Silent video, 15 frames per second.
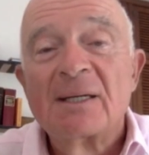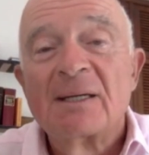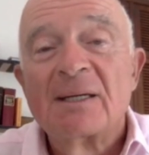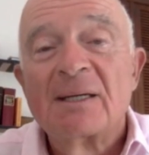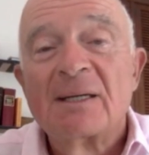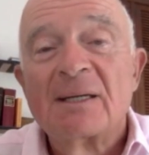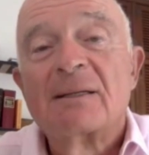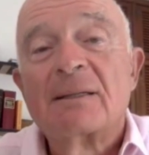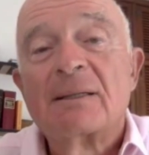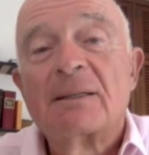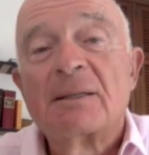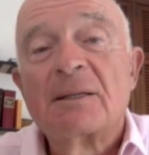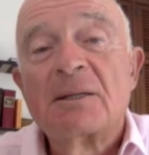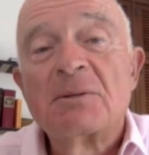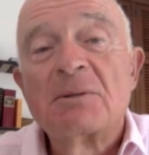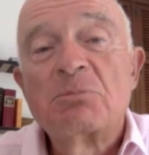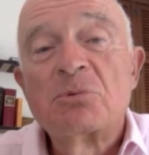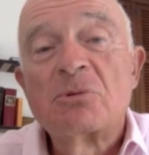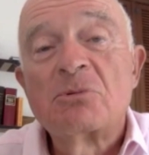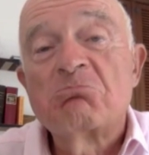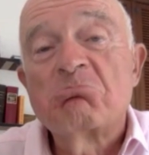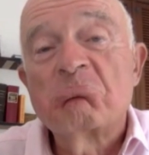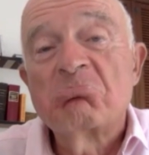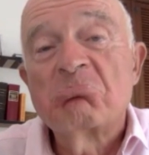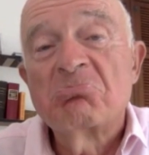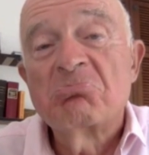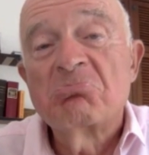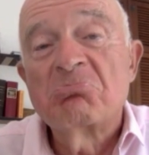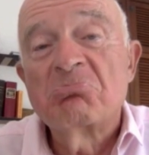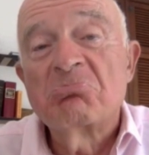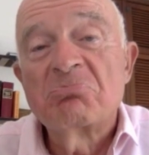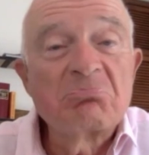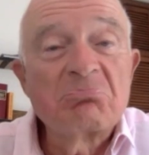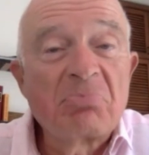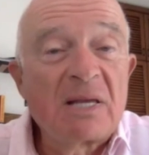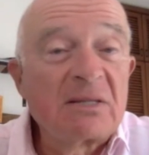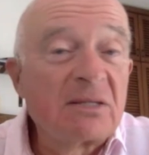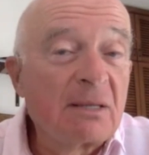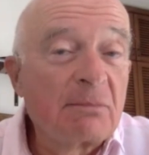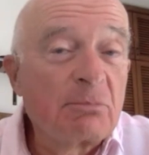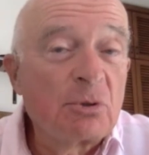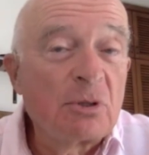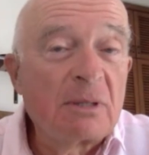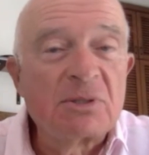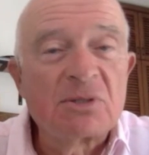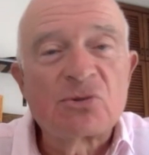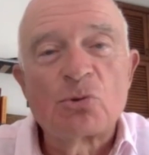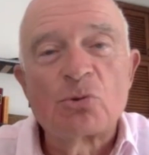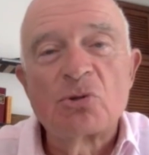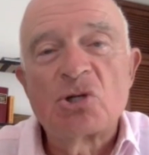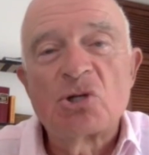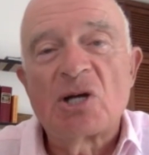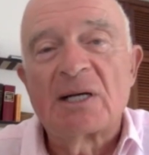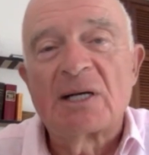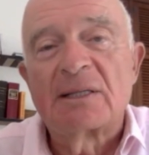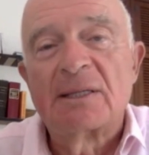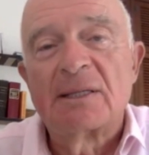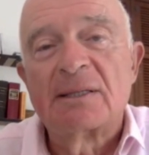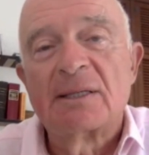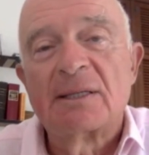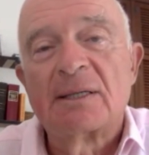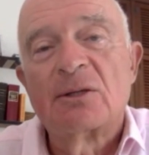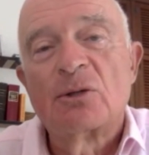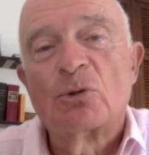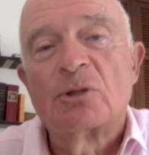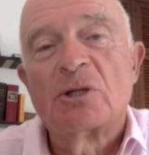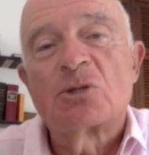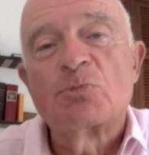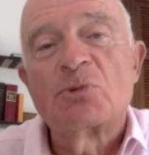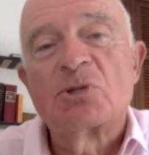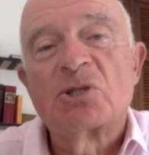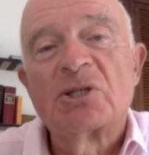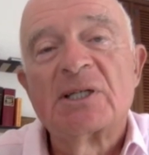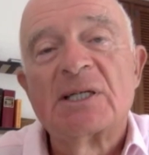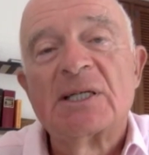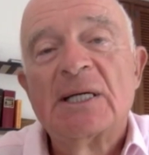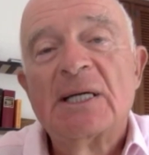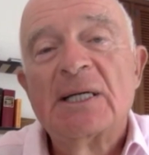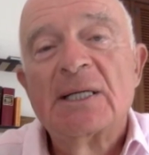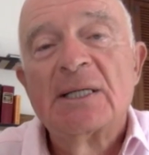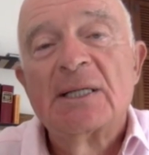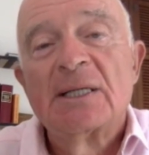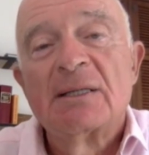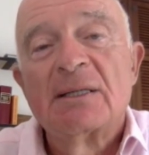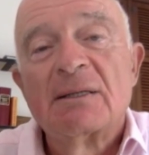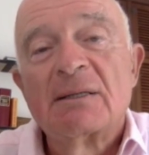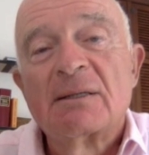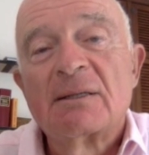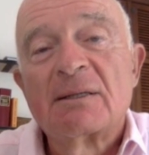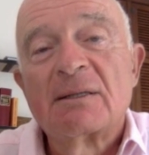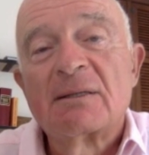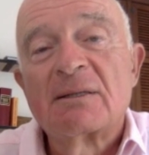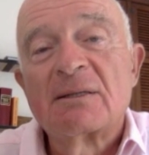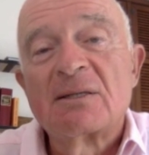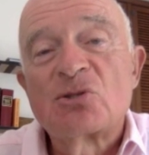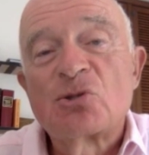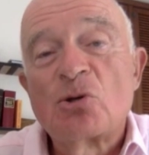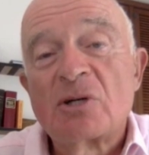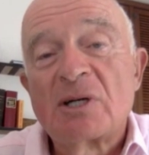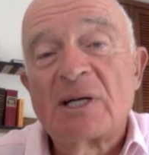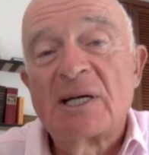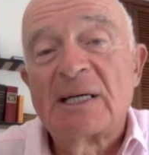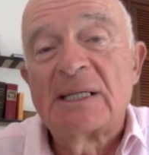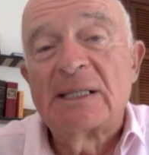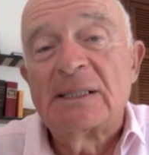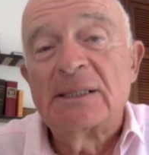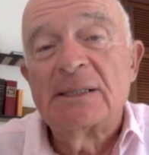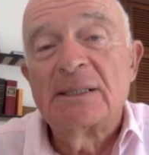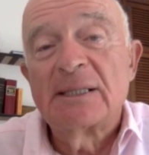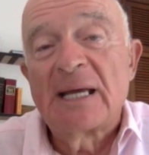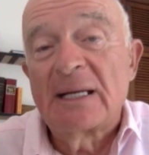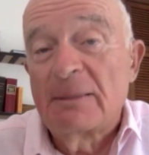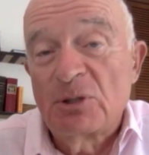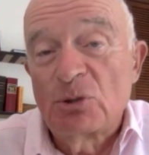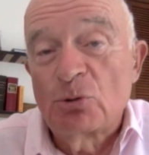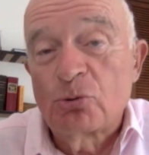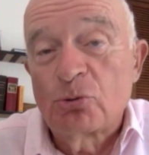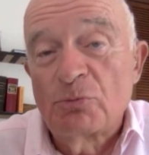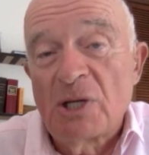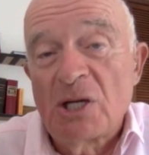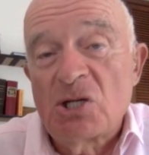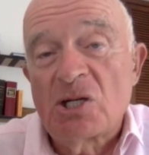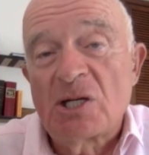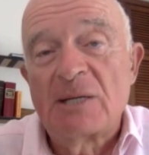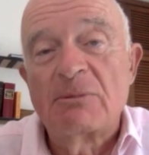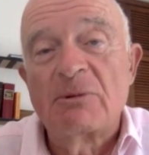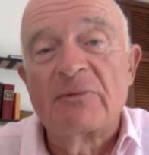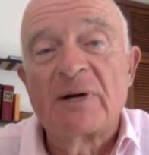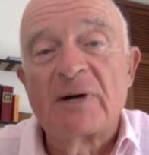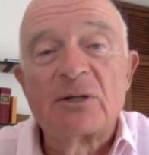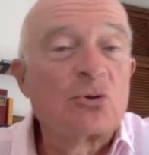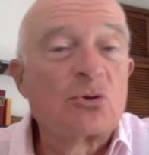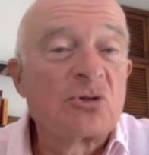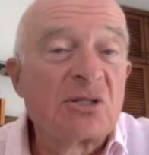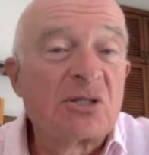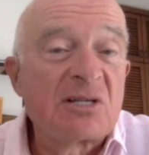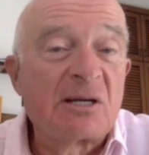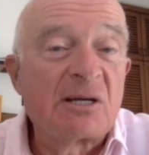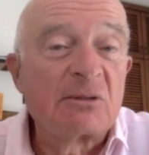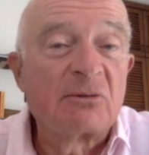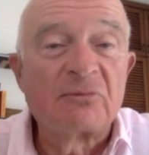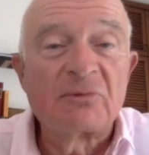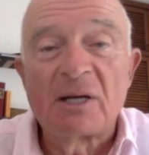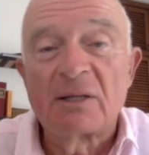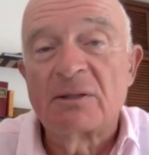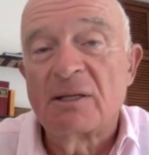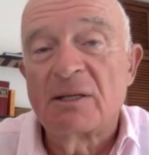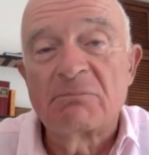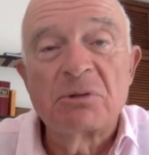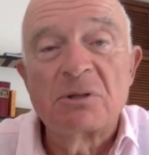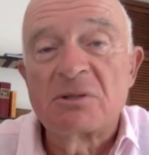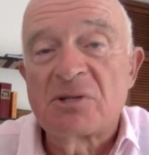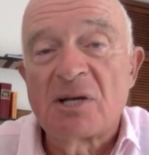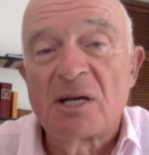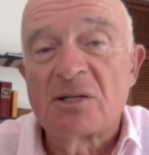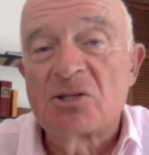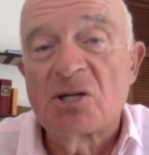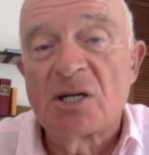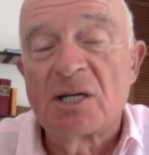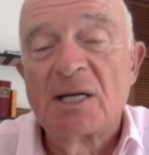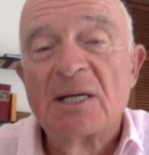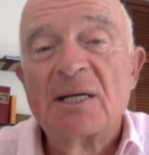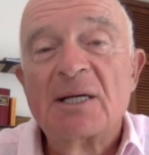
E, bu bende böyle bir soru işaretlerine yol açmıştı. Sonra yani bir tutum değişikliği var. Yoksa tesadüf yani sadece